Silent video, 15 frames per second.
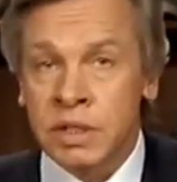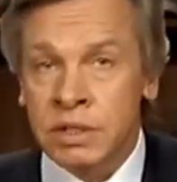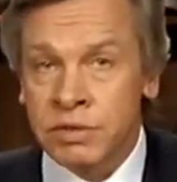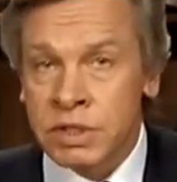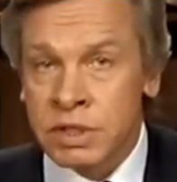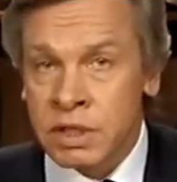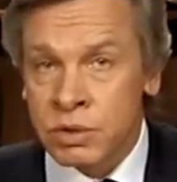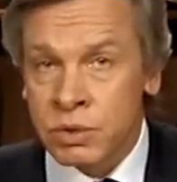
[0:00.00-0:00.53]

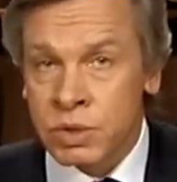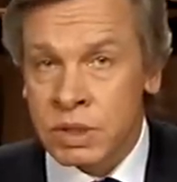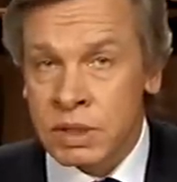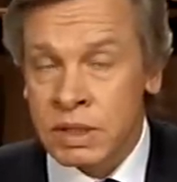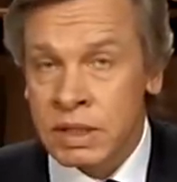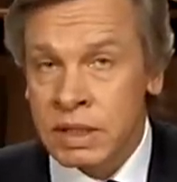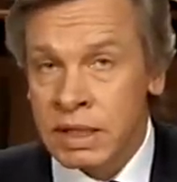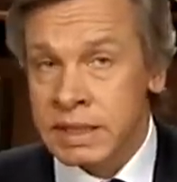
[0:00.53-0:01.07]
Евросоюза,
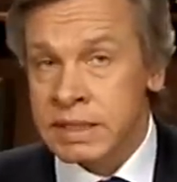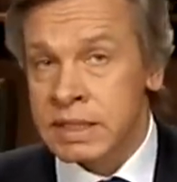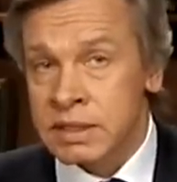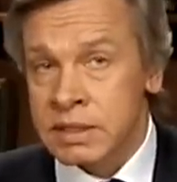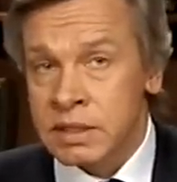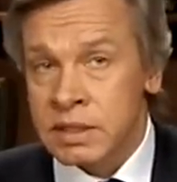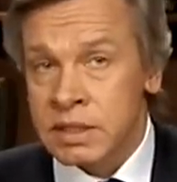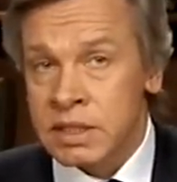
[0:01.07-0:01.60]
о
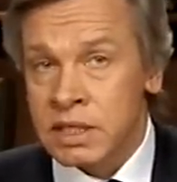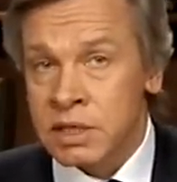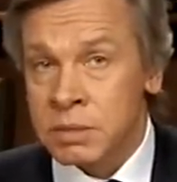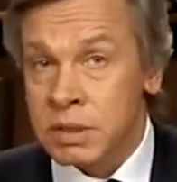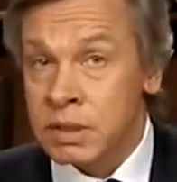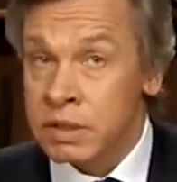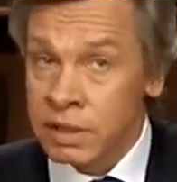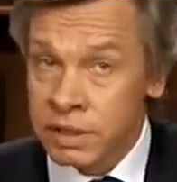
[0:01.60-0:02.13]
соседней с
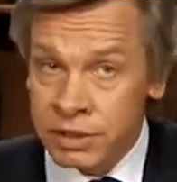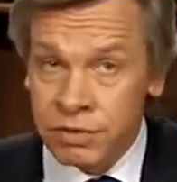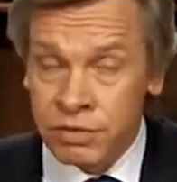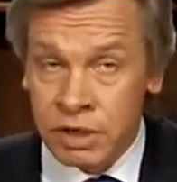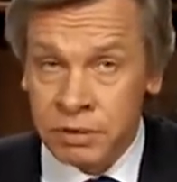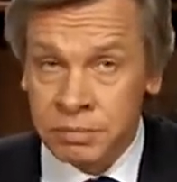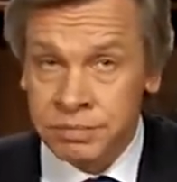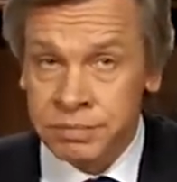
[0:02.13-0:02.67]
нами
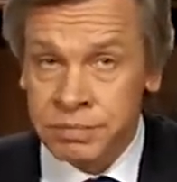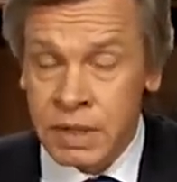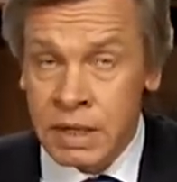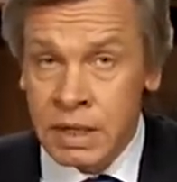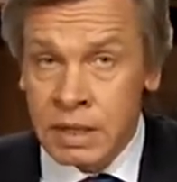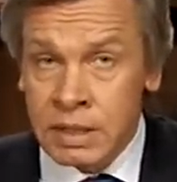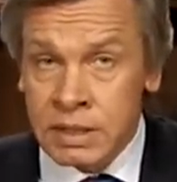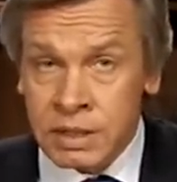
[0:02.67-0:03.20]
Литве.
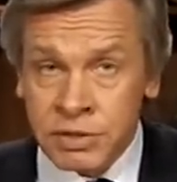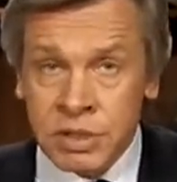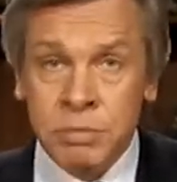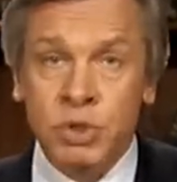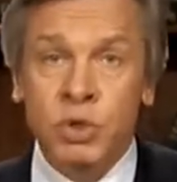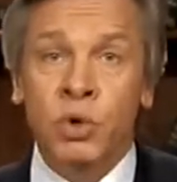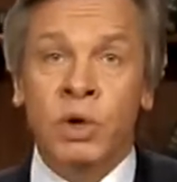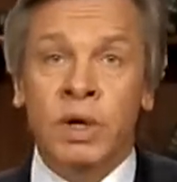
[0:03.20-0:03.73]
Совсем
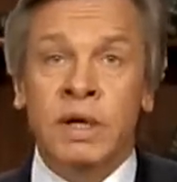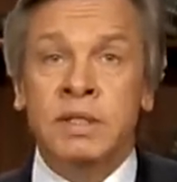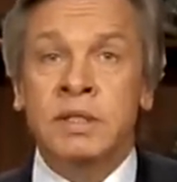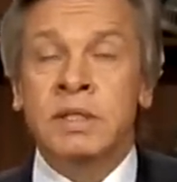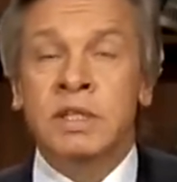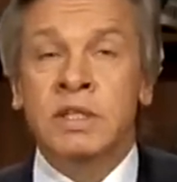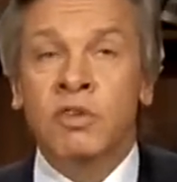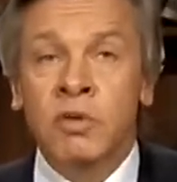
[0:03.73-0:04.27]
скоро,
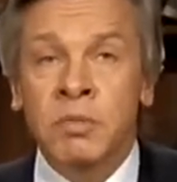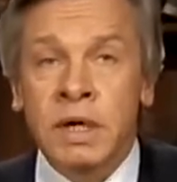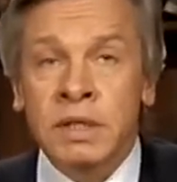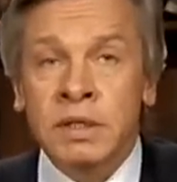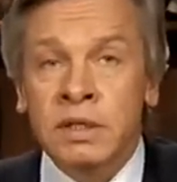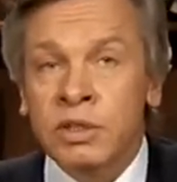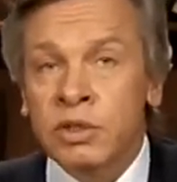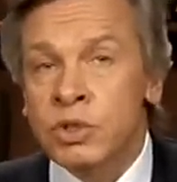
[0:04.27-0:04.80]
11
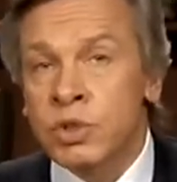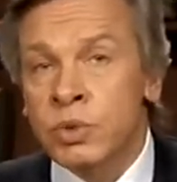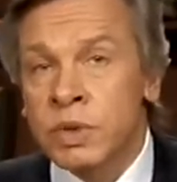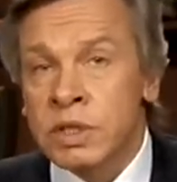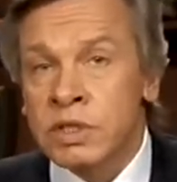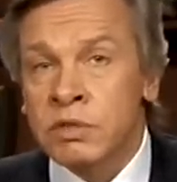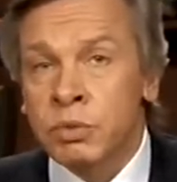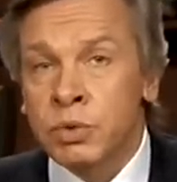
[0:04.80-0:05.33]
марта, это
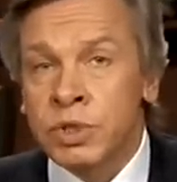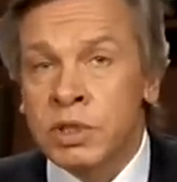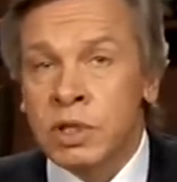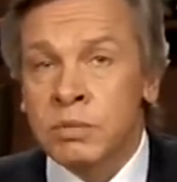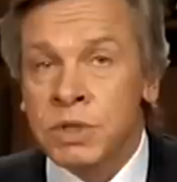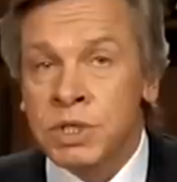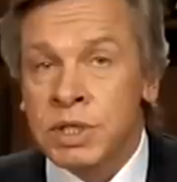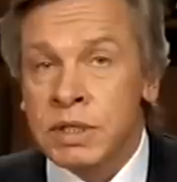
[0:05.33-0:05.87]
государство будет
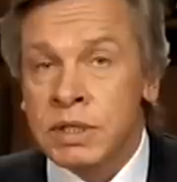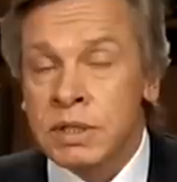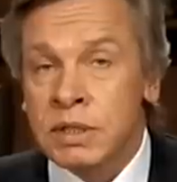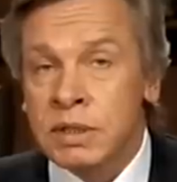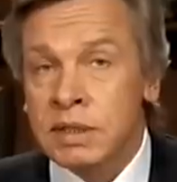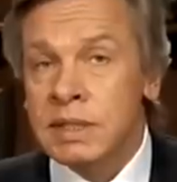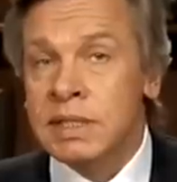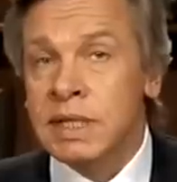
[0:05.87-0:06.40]
отмечать
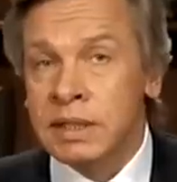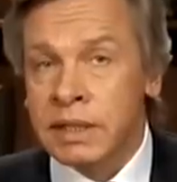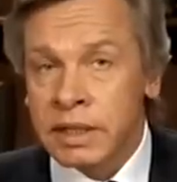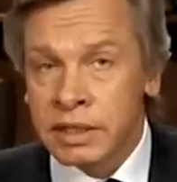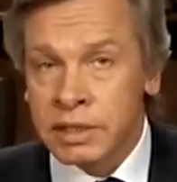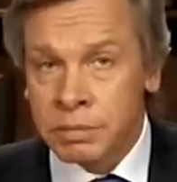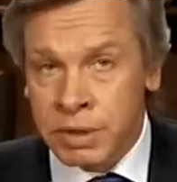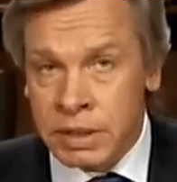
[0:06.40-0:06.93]

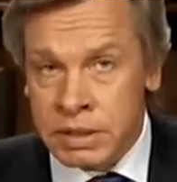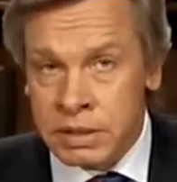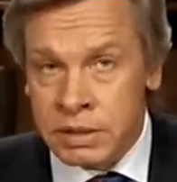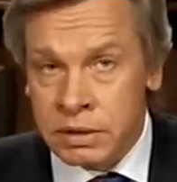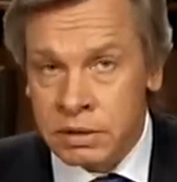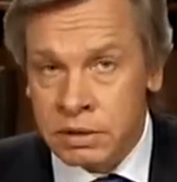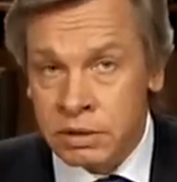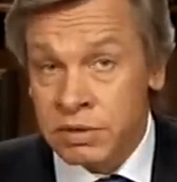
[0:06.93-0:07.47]
национальный
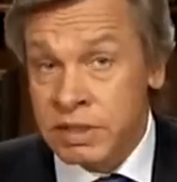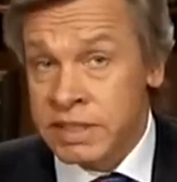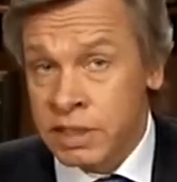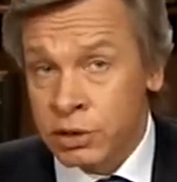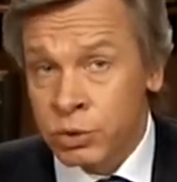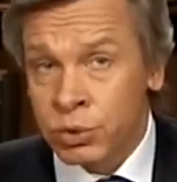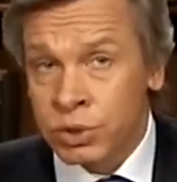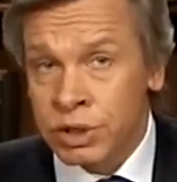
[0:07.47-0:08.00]
праздник,
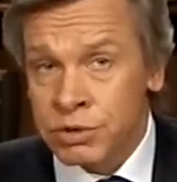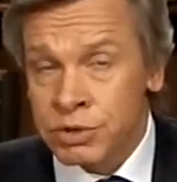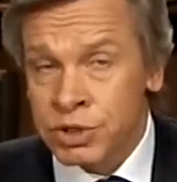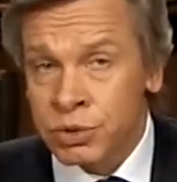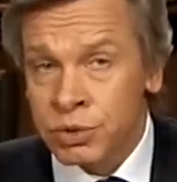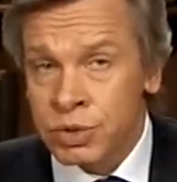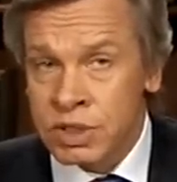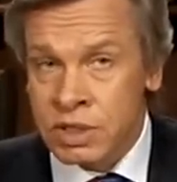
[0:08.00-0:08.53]
20-ю
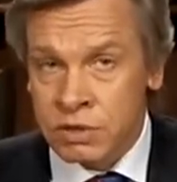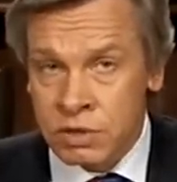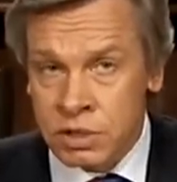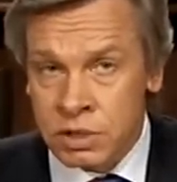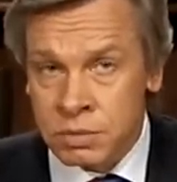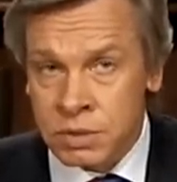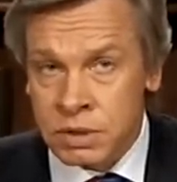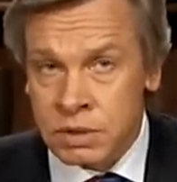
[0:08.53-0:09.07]
годовщину
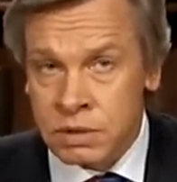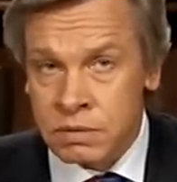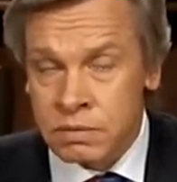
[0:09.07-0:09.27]
независимости.